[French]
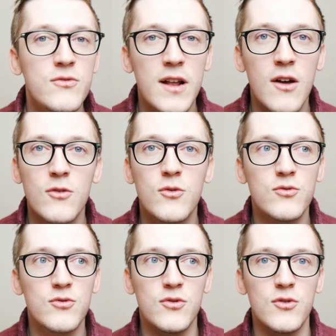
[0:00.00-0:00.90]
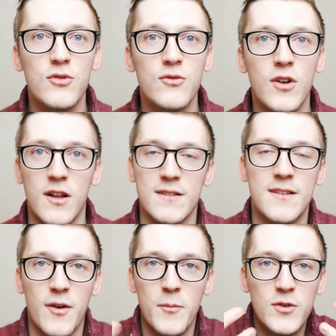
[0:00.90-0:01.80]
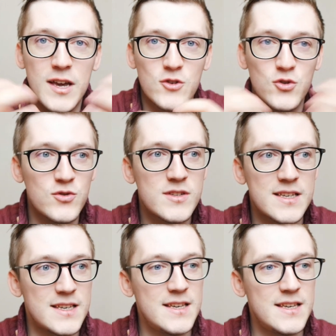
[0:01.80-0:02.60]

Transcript: nouvelles rencontres de voilà, c'est vraiment quelque chose